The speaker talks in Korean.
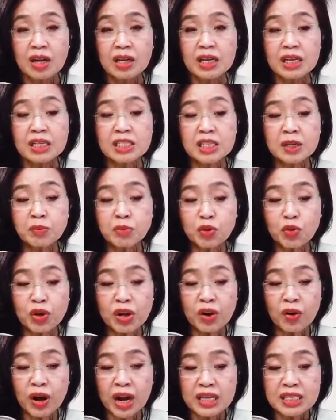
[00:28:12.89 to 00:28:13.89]
이 지금
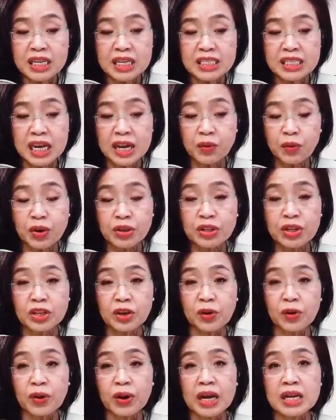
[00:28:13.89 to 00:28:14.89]
트위러가 제시하고
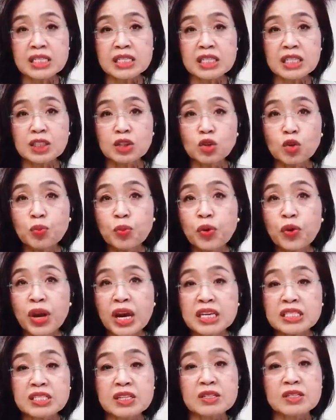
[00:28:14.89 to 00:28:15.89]
있는 여러 가지 그
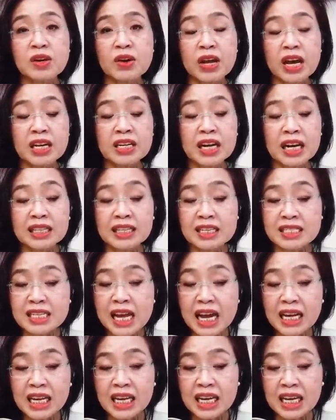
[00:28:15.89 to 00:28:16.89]
투표에 있어서의 그 같은
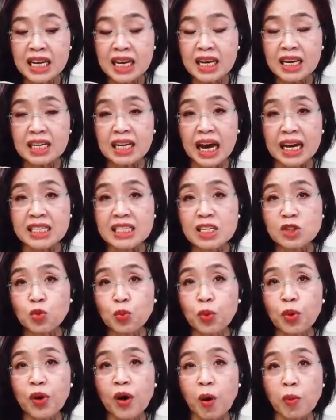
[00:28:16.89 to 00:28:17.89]
사기, 그 가짜
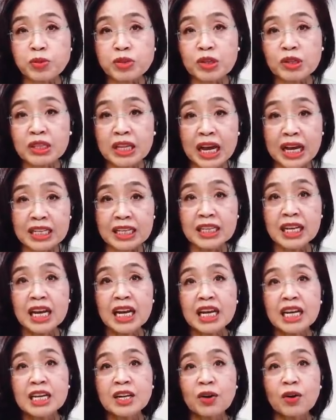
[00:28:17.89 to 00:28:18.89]
투표가 없었다는
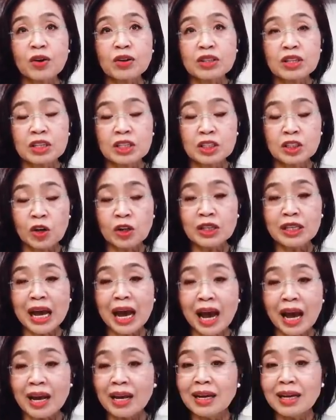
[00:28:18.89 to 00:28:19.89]
이런 것들은 그건 다